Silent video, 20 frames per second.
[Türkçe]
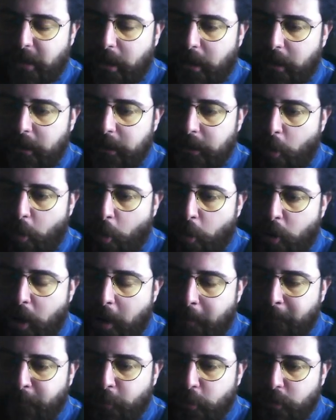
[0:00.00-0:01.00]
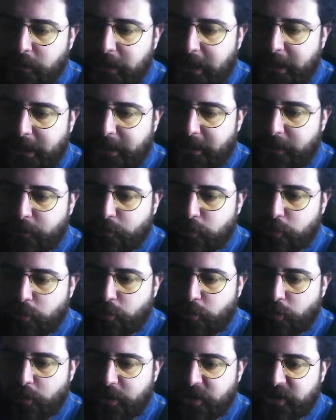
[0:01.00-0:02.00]
e, Okan Buruk'la alakalı şunu
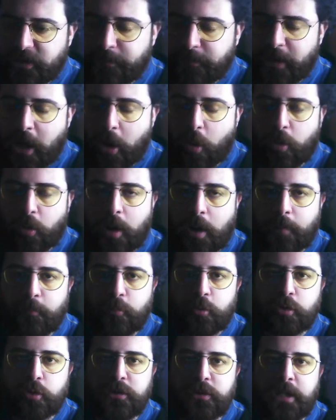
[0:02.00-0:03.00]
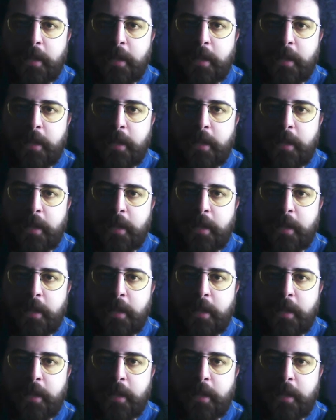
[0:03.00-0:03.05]
söyleyeceğim. Ya Okan Buruk ne